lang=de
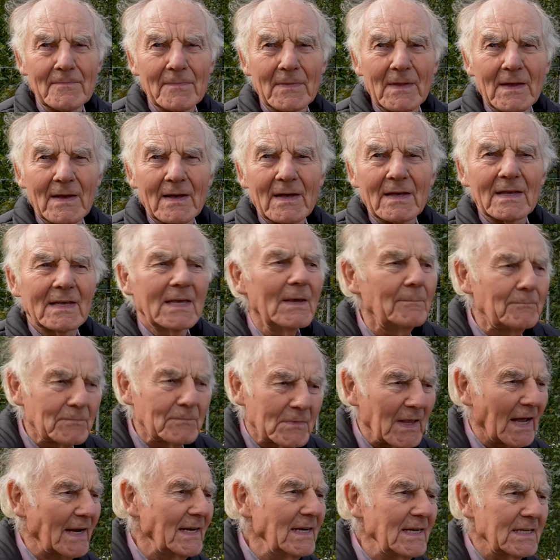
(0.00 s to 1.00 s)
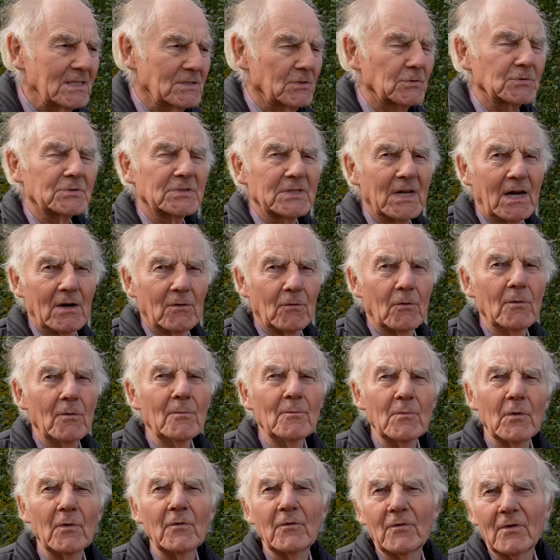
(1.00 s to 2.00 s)
Mhm. Kippt dann nicht so schnell
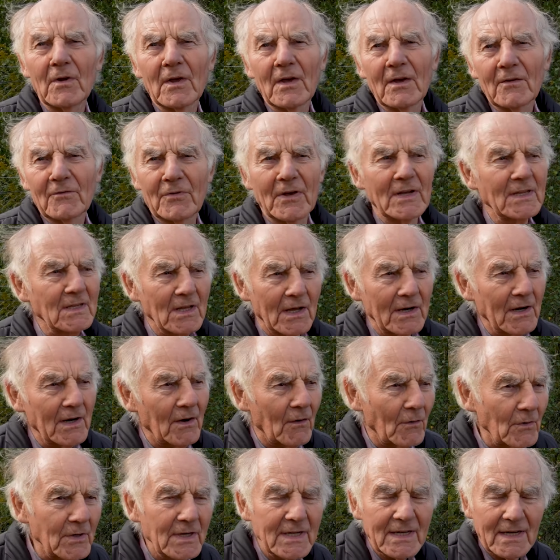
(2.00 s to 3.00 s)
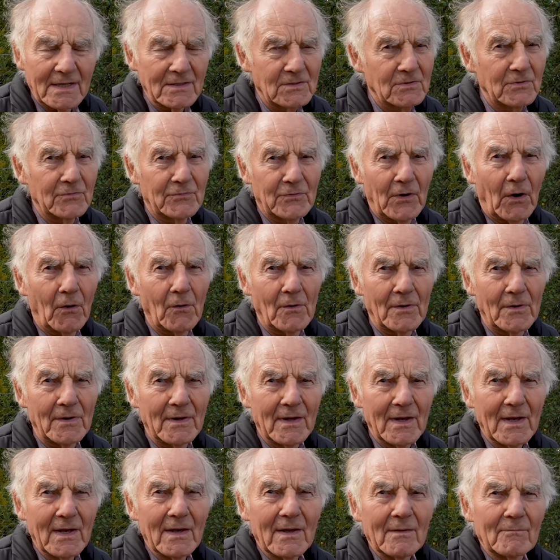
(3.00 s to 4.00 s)
um und fängt dann auch nicht an zu faulen.
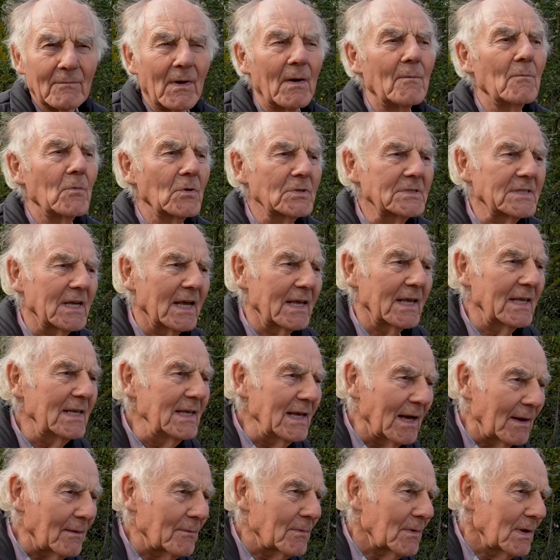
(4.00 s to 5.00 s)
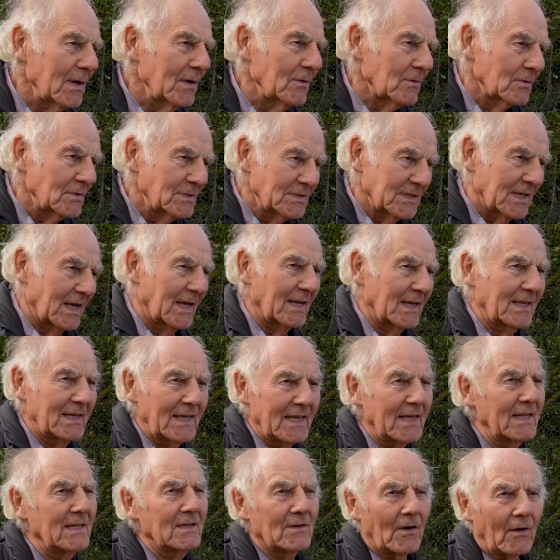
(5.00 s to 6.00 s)
Ja. Man muss ja hier in unserer
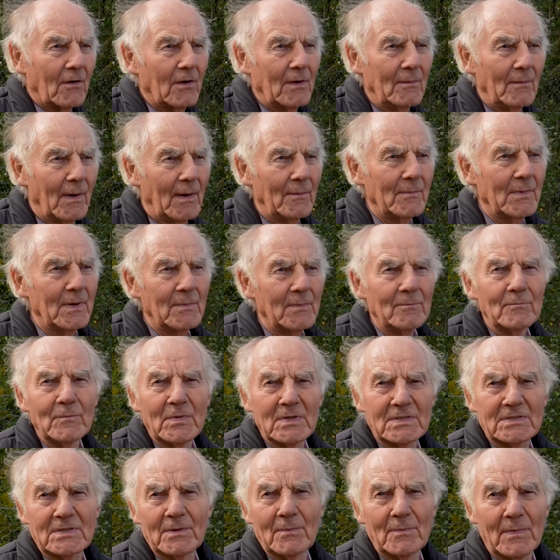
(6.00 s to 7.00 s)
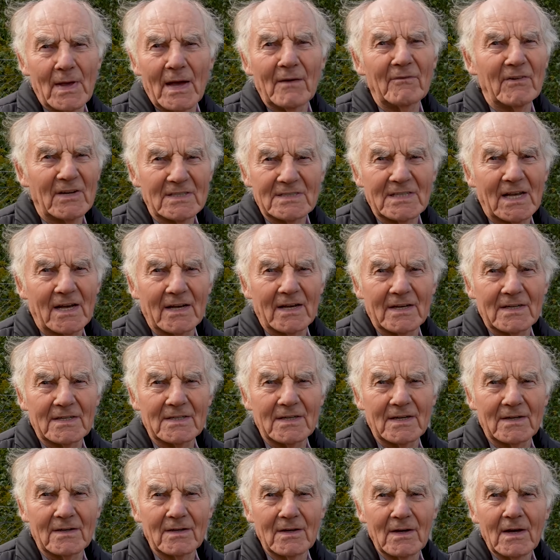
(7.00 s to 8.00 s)
Gegend auch immer mit ein bisschen mehr Wasser
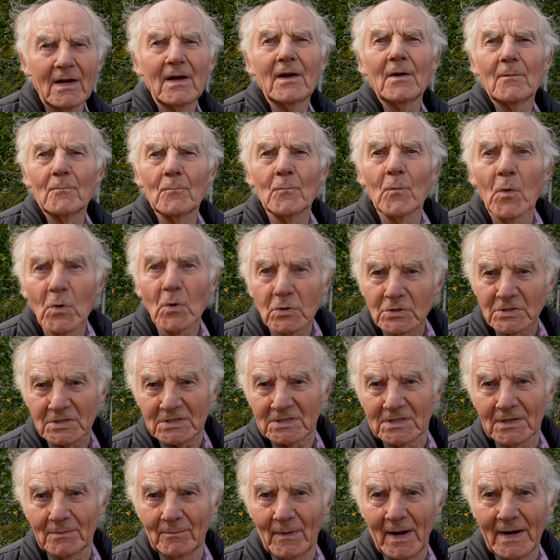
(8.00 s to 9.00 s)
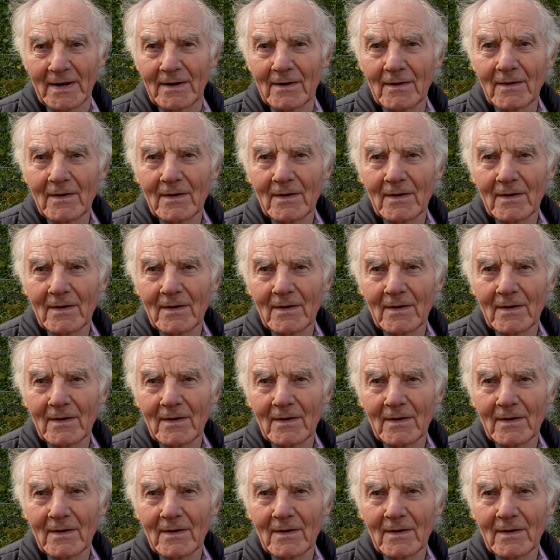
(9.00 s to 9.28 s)
rechnen. Musste man.